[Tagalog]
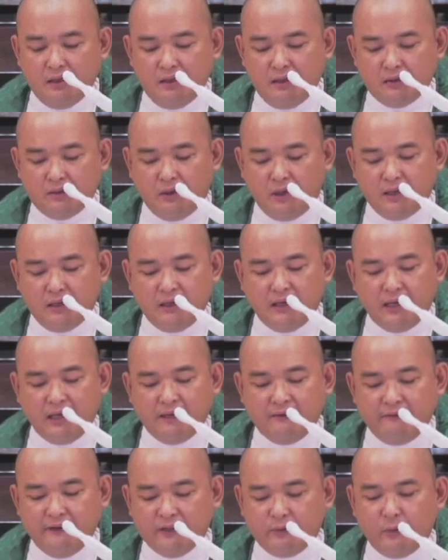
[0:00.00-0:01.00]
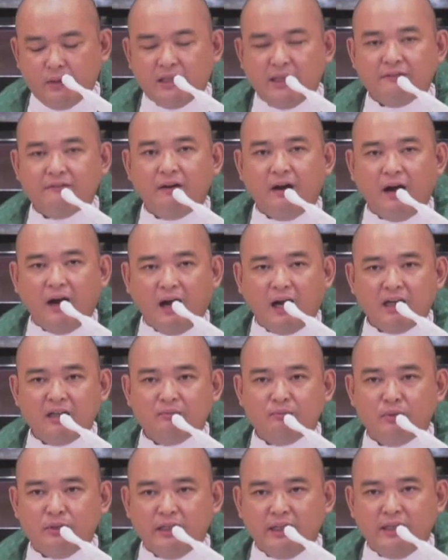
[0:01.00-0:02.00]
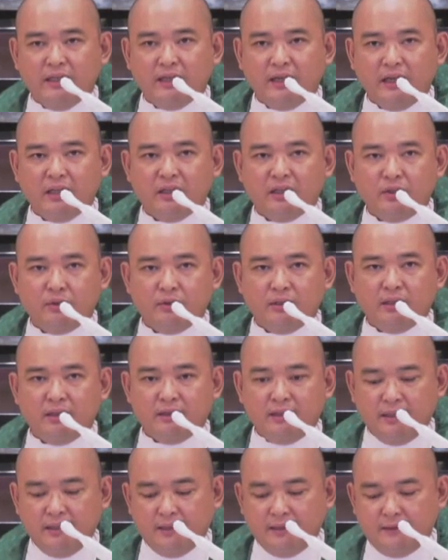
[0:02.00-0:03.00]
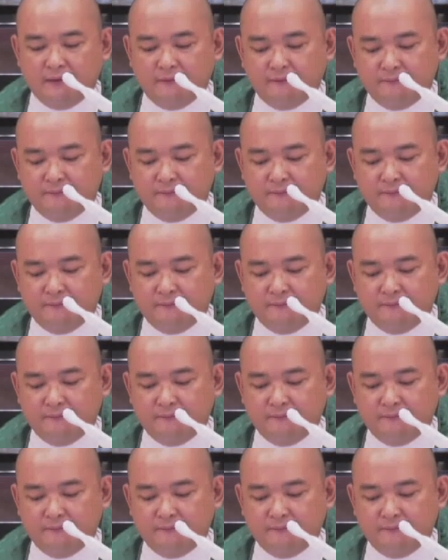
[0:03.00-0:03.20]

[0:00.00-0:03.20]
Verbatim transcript: to our life. It will give harmony and unity.